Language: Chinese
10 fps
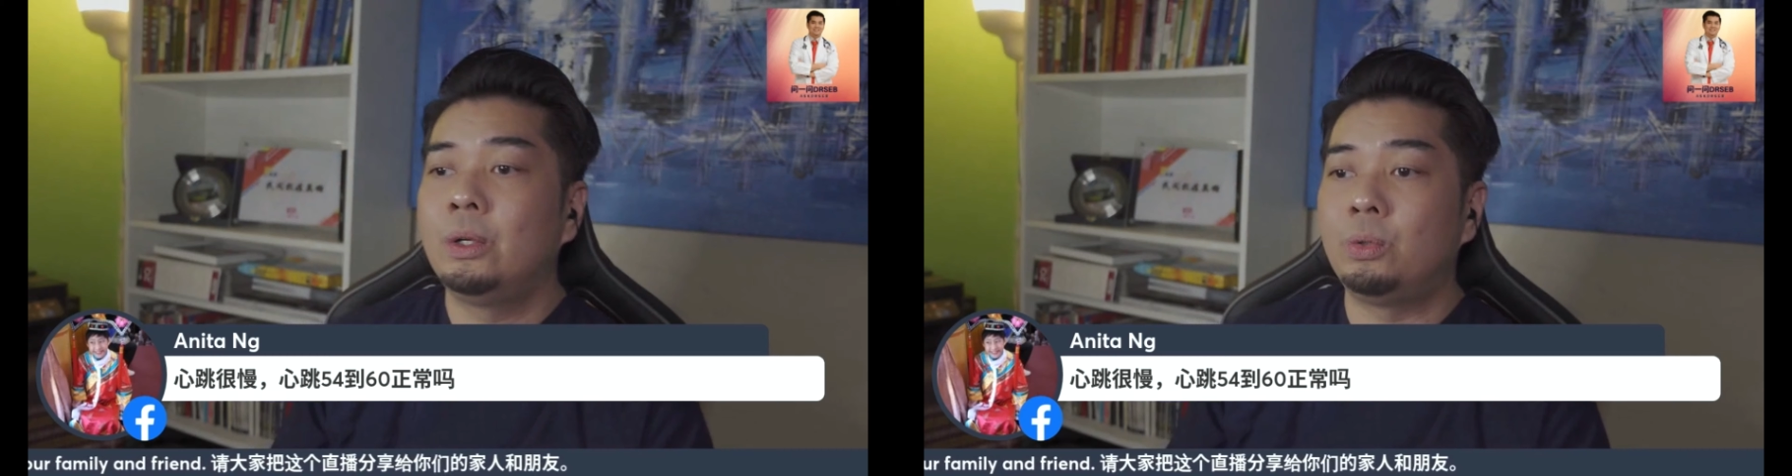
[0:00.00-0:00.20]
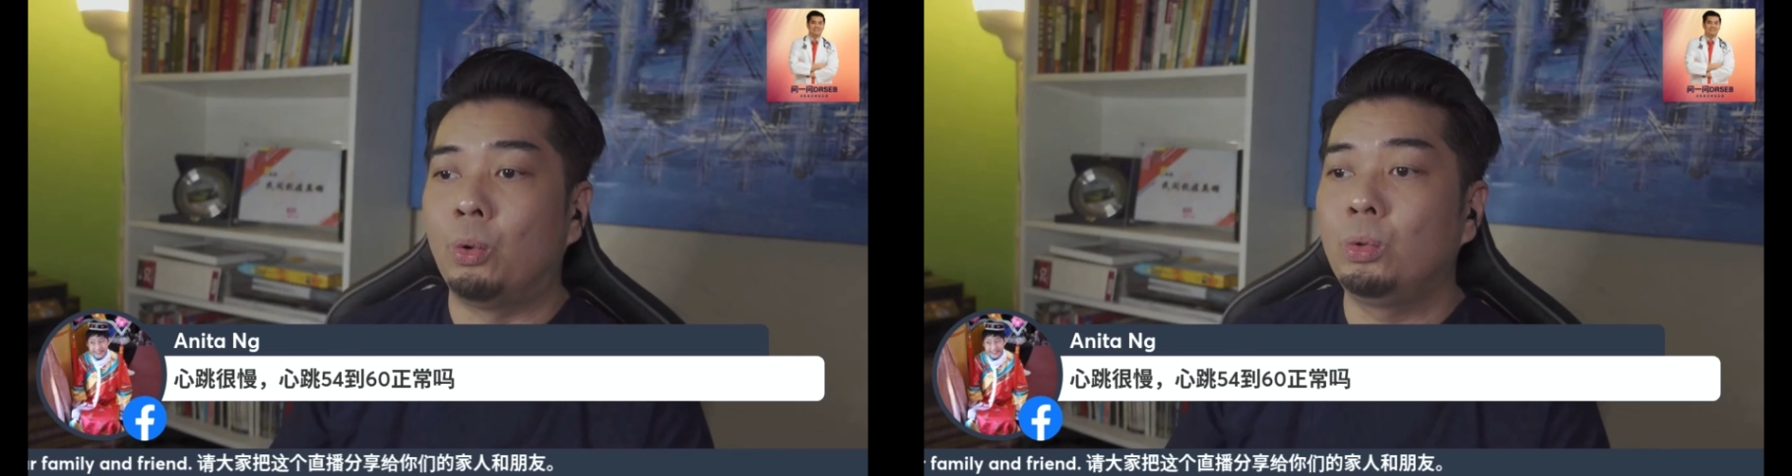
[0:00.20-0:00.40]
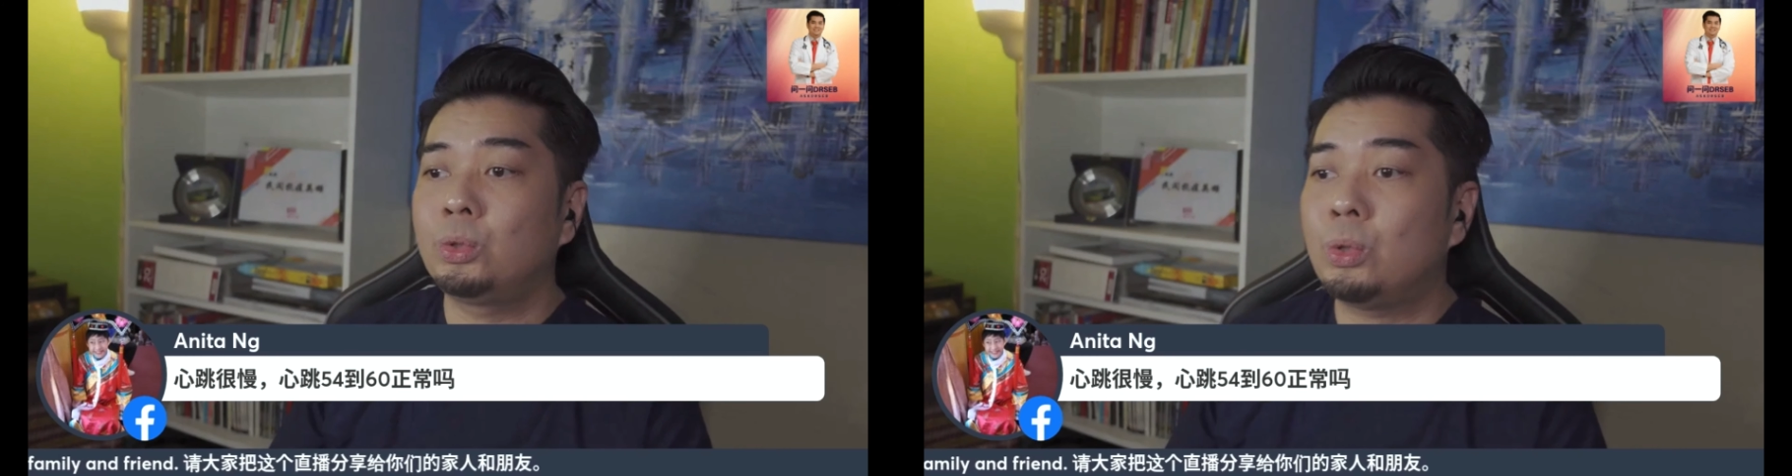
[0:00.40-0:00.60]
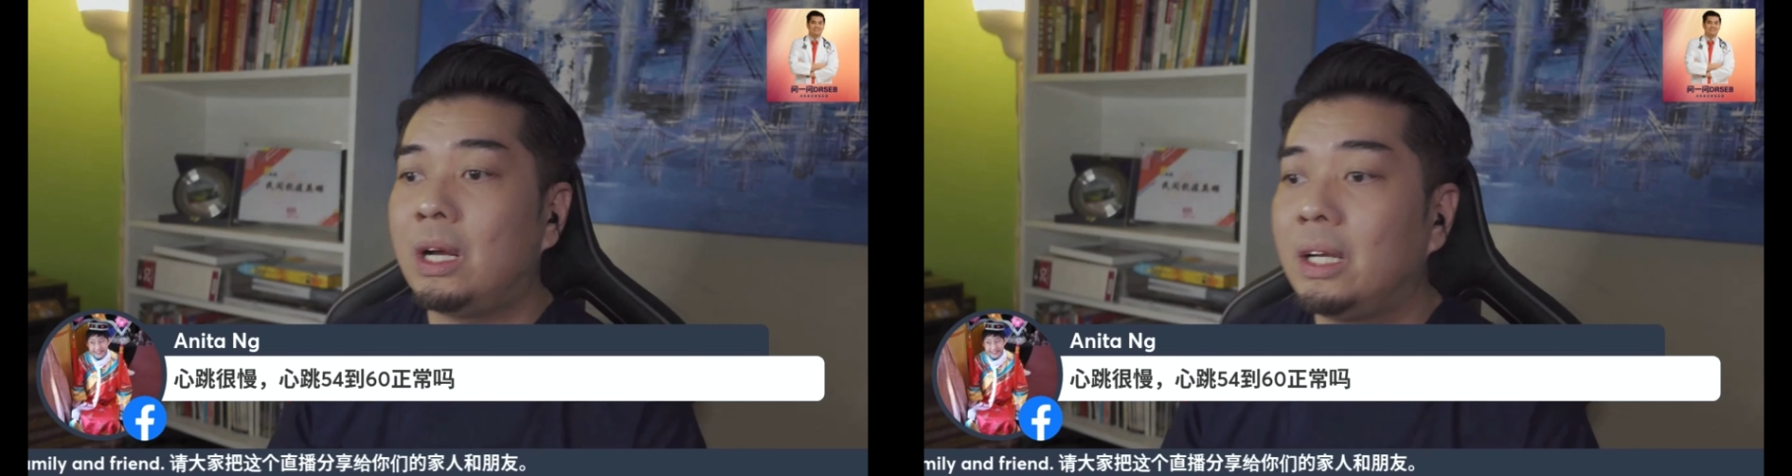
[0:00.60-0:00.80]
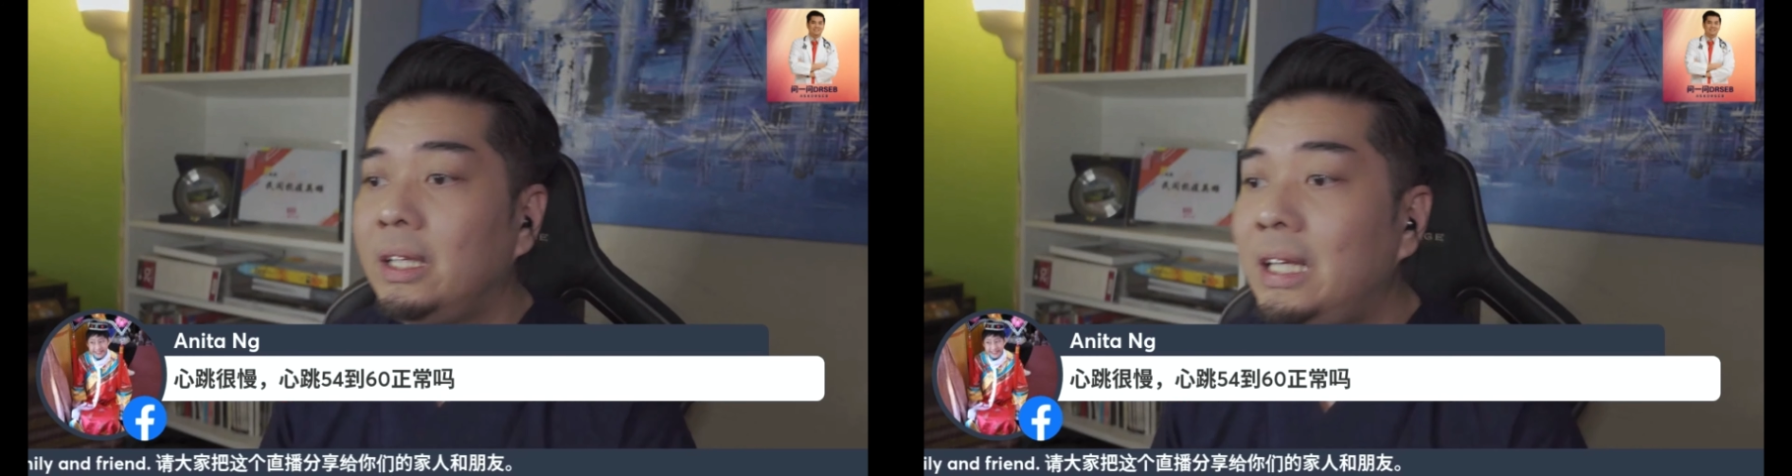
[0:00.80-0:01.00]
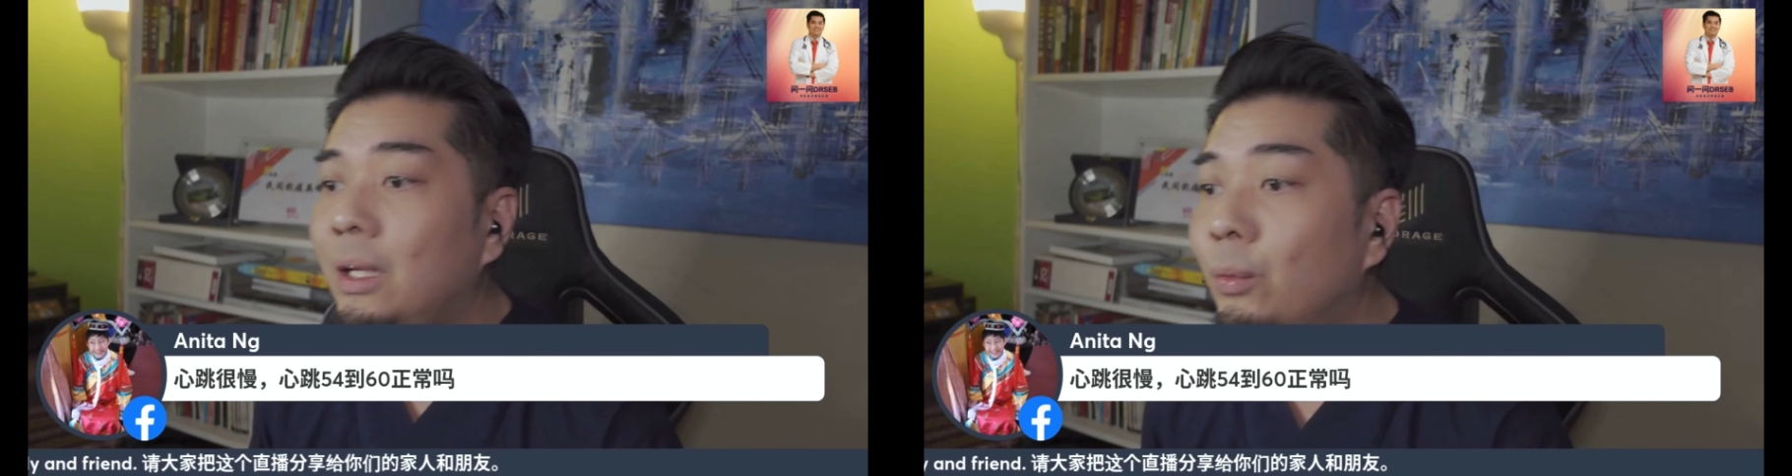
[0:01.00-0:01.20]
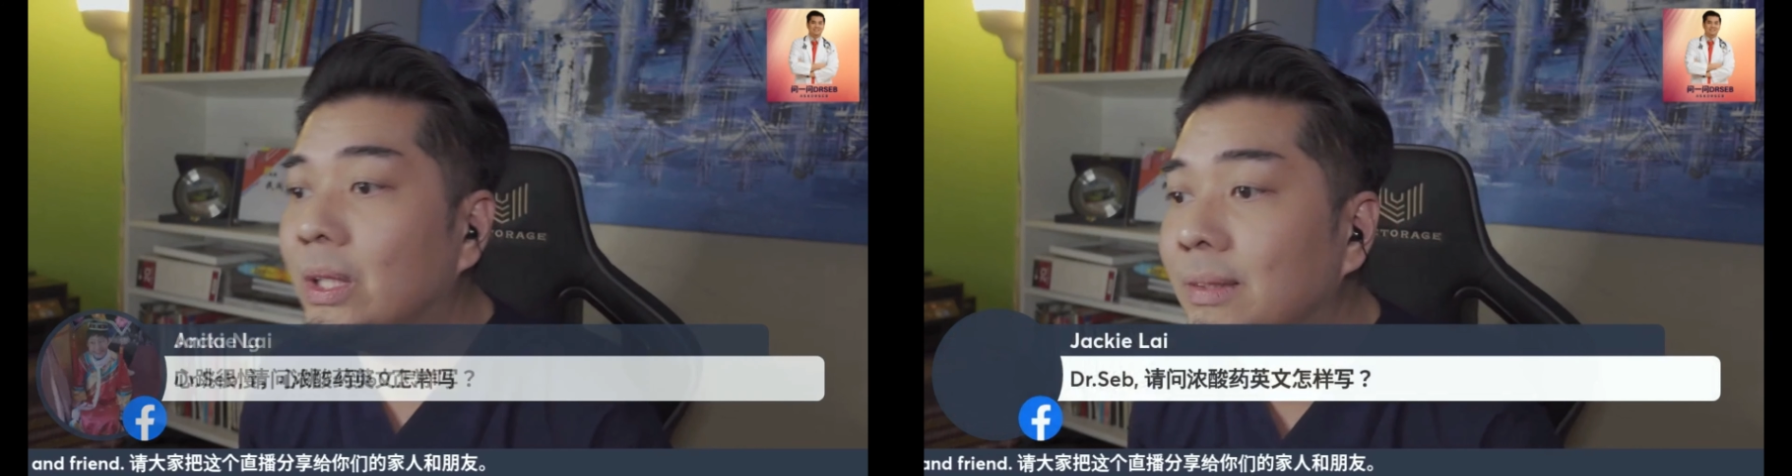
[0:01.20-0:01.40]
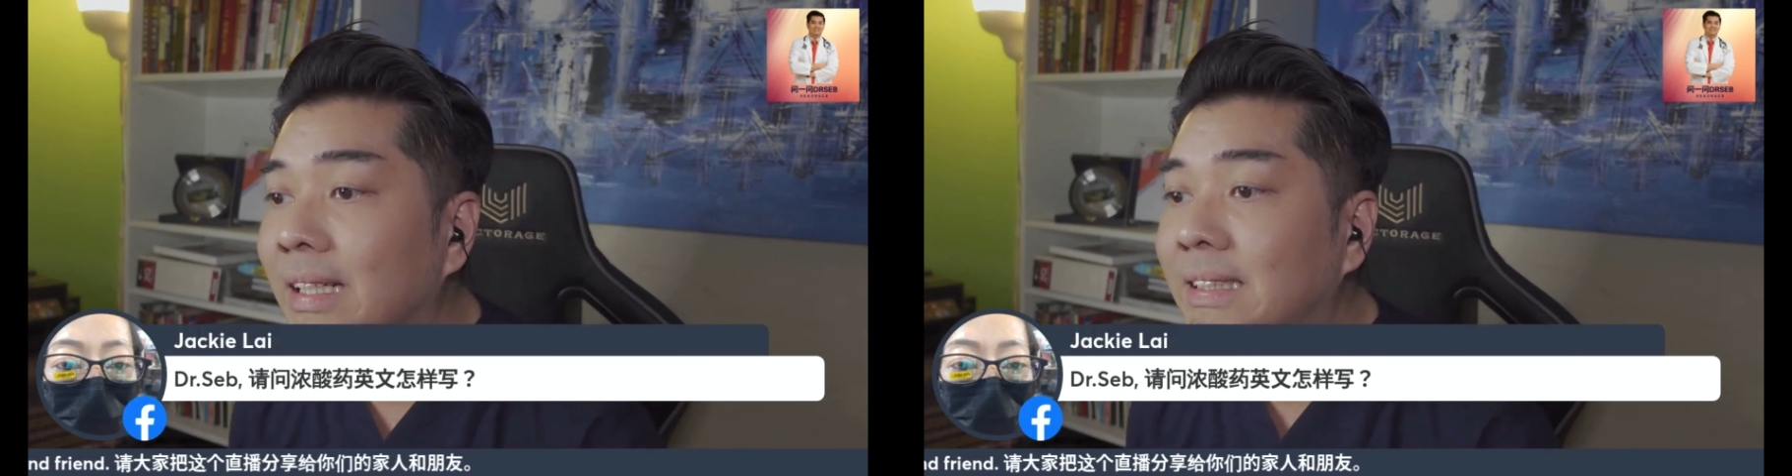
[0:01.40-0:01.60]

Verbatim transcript: 溶霜的英文怎样